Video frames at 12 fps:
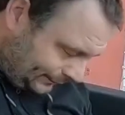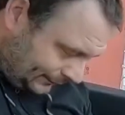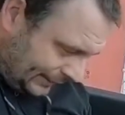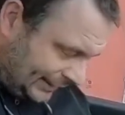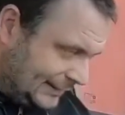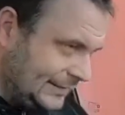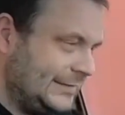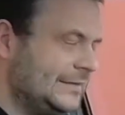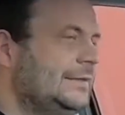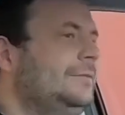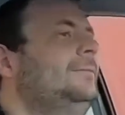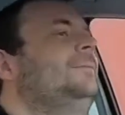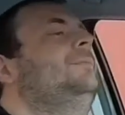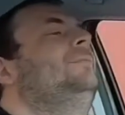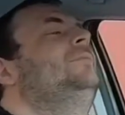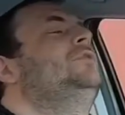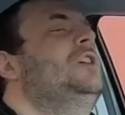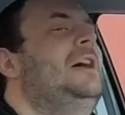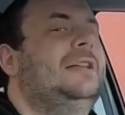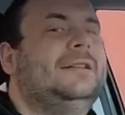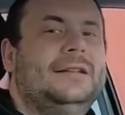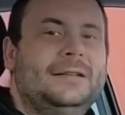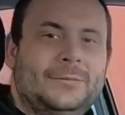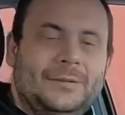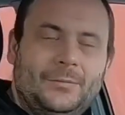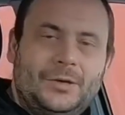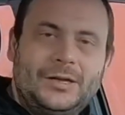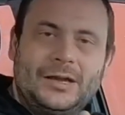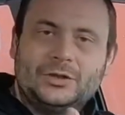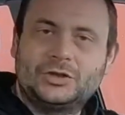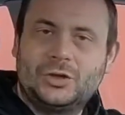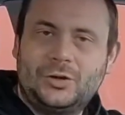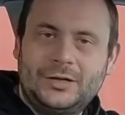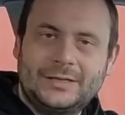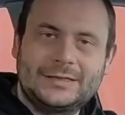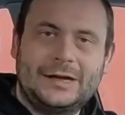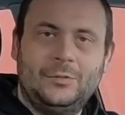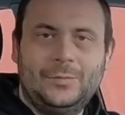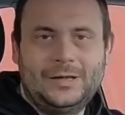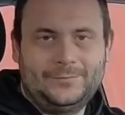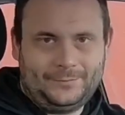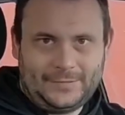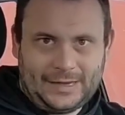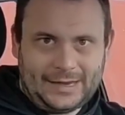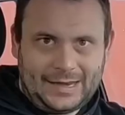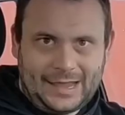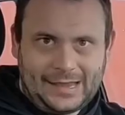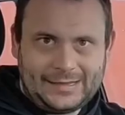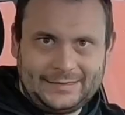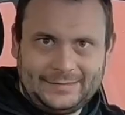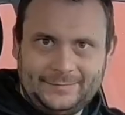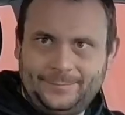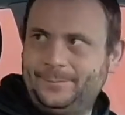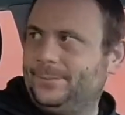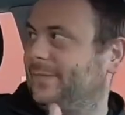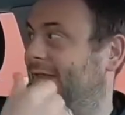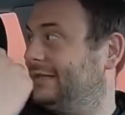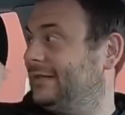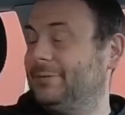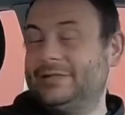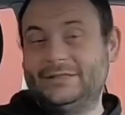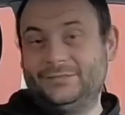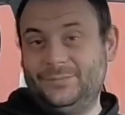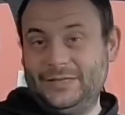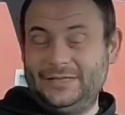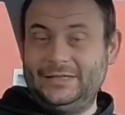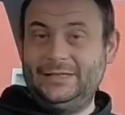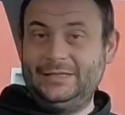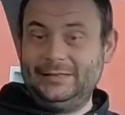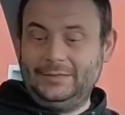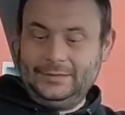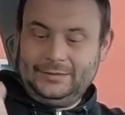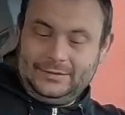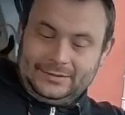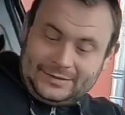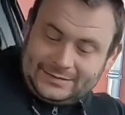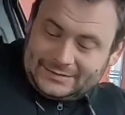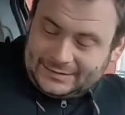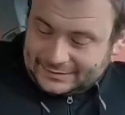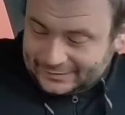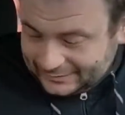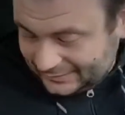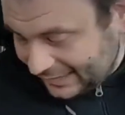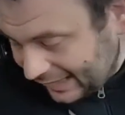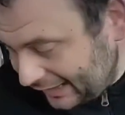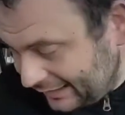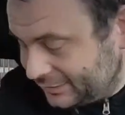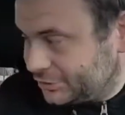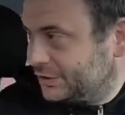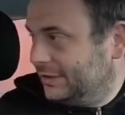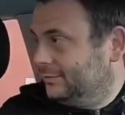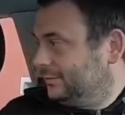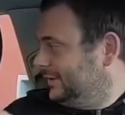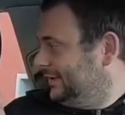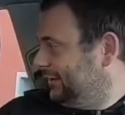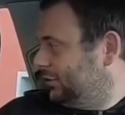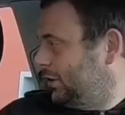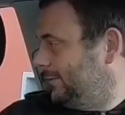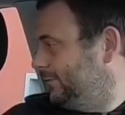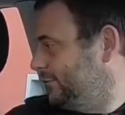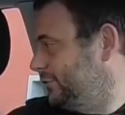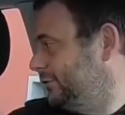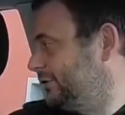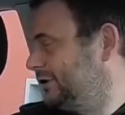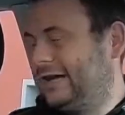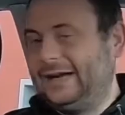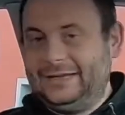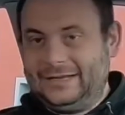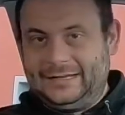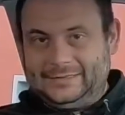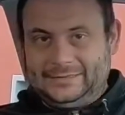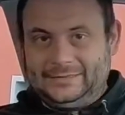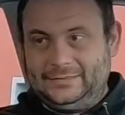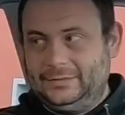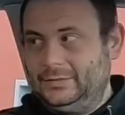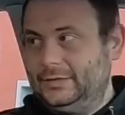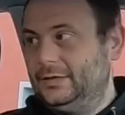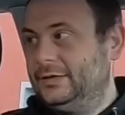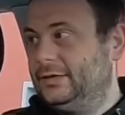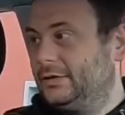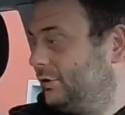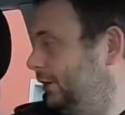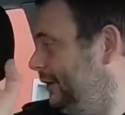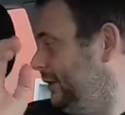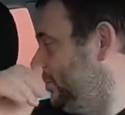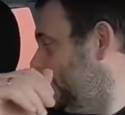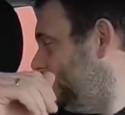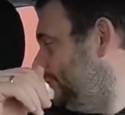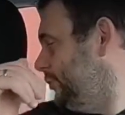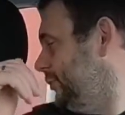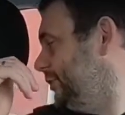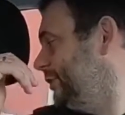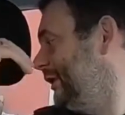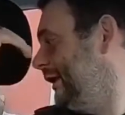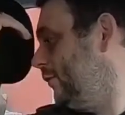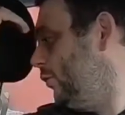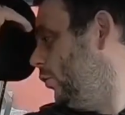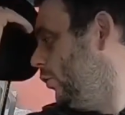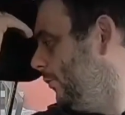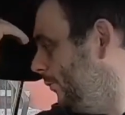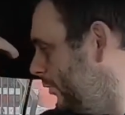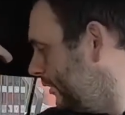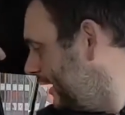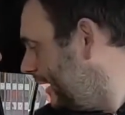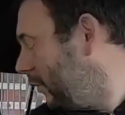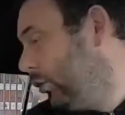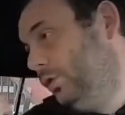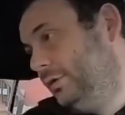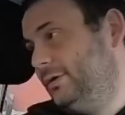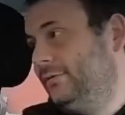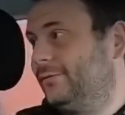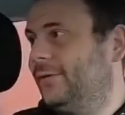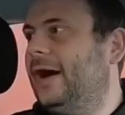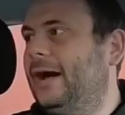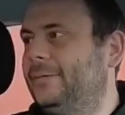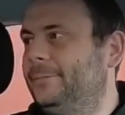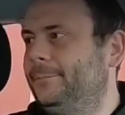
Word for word: Hals Schaden nehmen, dann würdet ihr ein Schleudertrauma erleiden. Deshalb ist es wichtig, dass ihr die richtige Einstellung dieser Kopfstützen einhaltet. Ihr könnt die Kopfstützen nach oben und nach unten fahren,